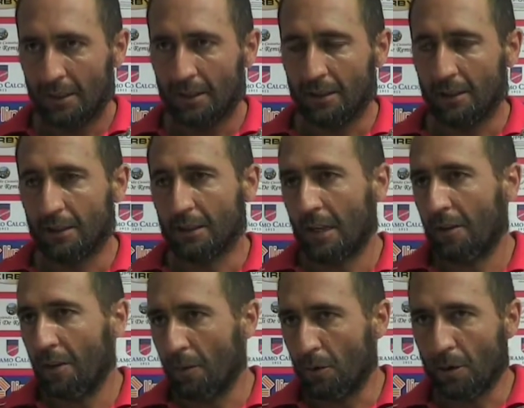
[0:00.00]
eh, che
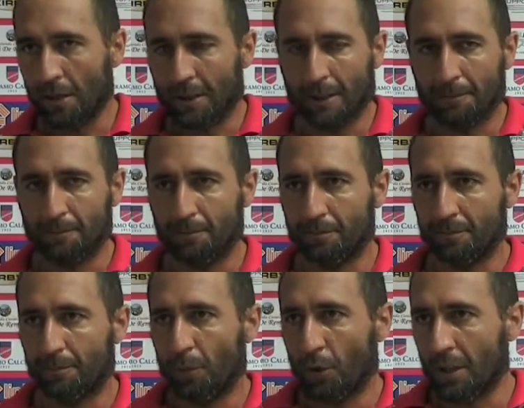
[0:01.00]
avevamo anche
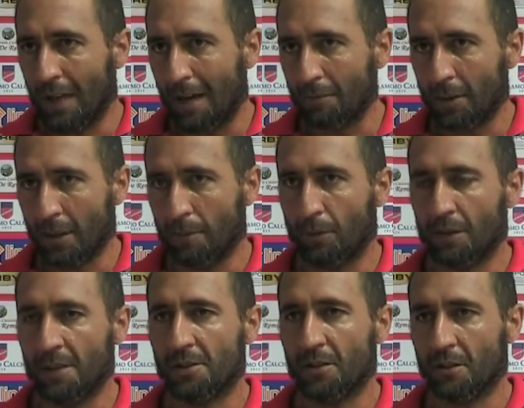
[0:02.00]
pochi cambi che
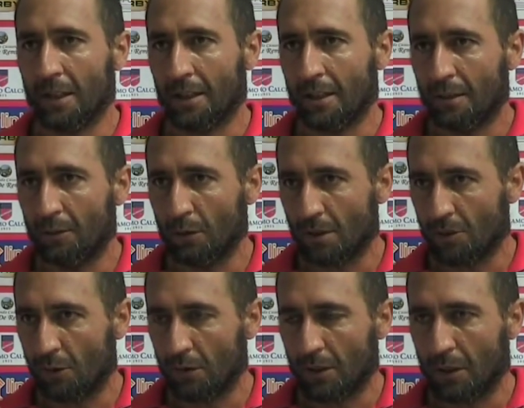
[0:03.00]
potessero dare una
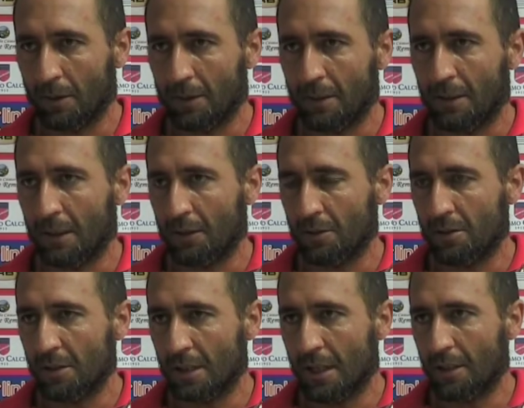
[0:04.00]
svolta alla partita e
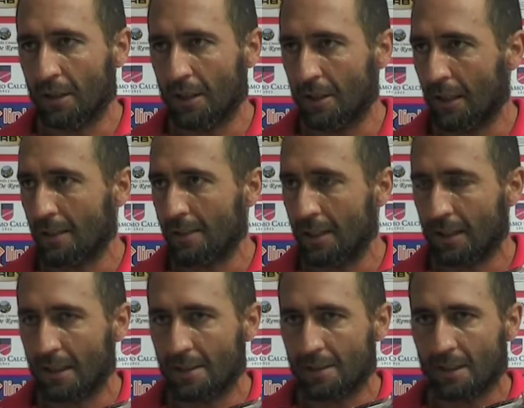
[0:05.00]
considerata anche la
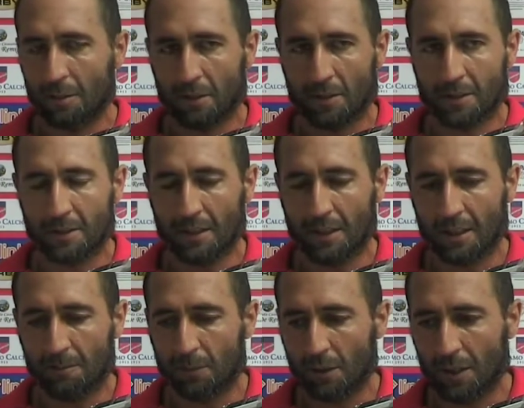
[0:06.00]
stanchezza della prima partita di
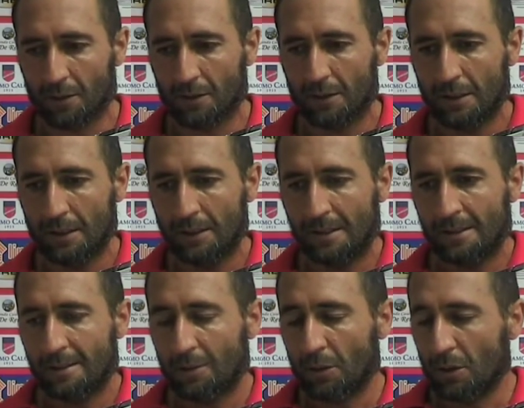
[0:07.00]
campionato.
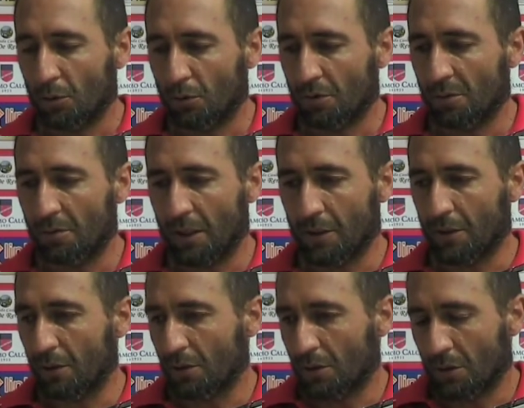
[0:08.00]
Quindi tutto sommato
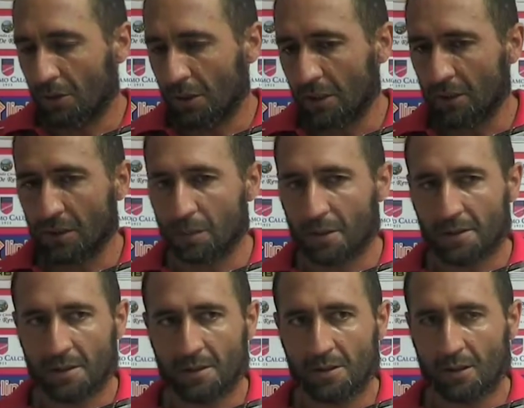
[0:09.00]
io sono contento della
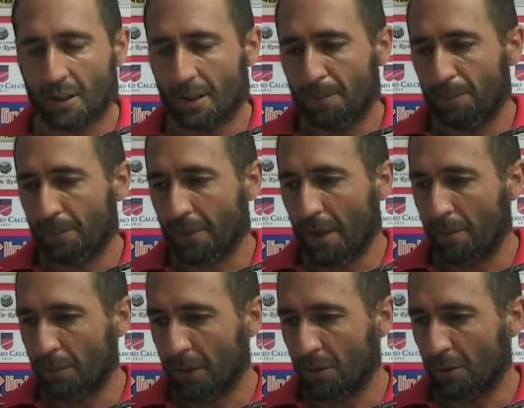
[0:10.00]
prestazione e
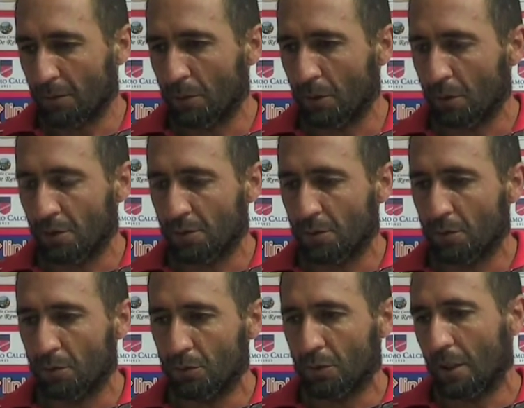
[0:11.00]
prendo per buono questo
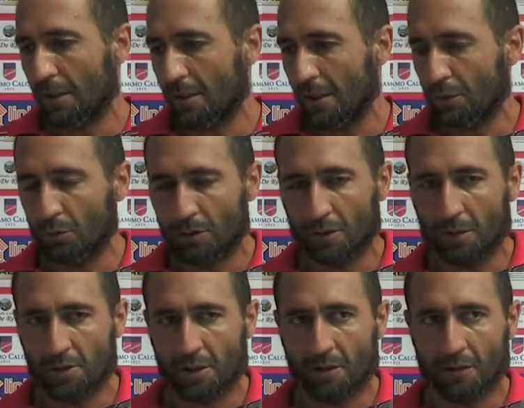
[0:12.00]
punto, anche se a tutti
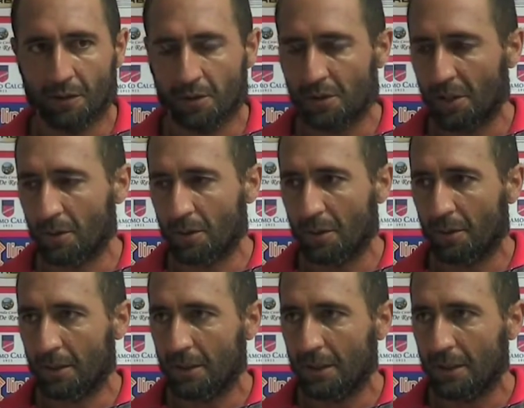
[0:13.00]
piaceva vincere la prima
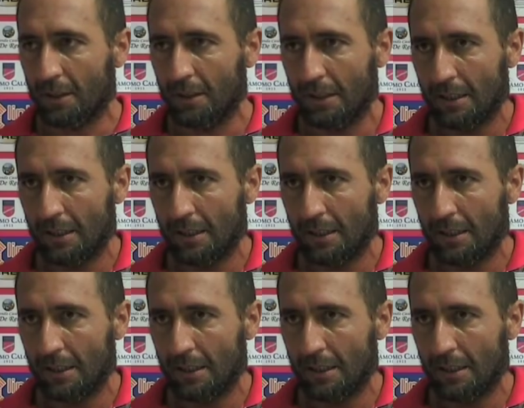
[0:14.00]
partita,